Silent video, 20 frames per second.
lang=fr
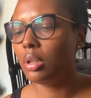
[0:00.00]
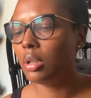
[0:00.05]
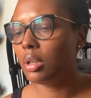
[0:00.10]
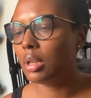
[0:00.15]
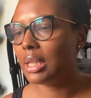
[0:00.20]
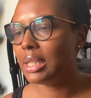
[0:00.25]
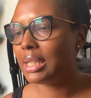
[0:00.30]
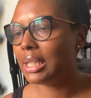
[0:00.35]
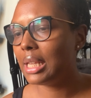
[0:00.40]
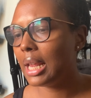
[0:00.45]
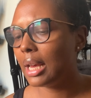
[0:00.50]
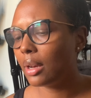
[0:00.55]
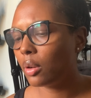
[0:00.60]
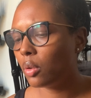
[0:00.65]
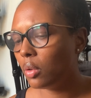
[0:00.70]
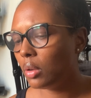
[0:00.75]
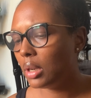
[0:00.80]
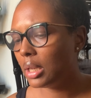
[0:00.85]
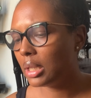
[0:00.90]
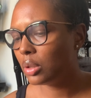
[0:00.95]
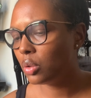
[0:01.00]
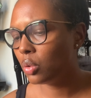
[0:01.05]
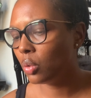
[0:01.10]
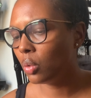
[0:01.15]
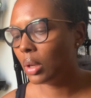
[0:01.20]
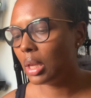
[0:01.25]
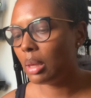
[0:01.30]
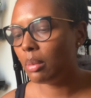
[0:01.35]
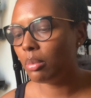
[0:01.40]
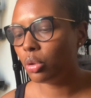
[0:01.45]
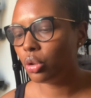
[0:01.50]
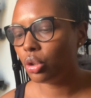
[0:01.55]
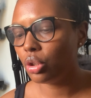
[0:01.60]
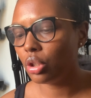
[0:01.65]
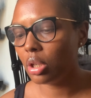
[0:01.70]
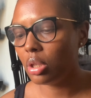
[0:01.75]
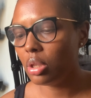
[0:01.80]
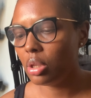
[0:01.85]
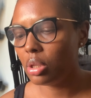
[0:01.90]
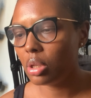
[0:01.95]
Euh, c'est la collection
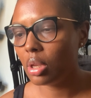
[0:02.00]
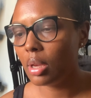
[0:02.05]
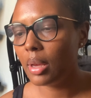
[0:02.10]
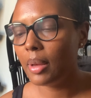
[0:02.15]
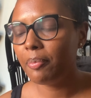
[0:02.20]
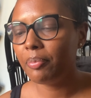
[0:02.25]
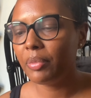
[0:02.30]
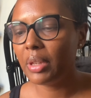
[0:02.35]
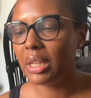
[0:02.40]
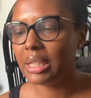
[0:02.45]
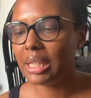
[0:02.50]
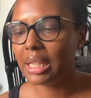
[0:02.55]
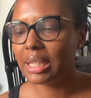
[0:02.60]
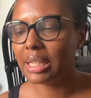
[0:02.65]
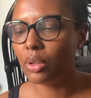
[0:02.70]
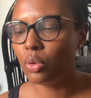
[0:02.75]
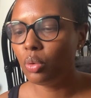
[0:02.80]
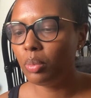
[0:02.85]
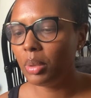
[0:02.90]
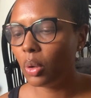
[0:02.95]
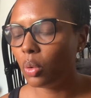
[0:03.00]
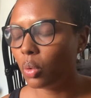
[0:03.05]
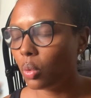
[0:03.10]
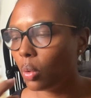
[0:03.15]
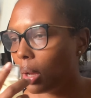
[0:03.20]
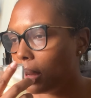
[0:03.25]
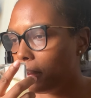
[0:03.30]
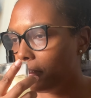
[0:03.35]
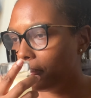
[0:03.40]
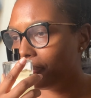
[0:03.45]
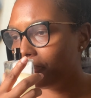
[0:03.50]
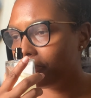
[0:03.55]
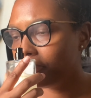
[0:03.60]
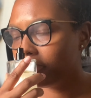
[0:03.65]
Emotions. Et ça, c'est le numéro 3.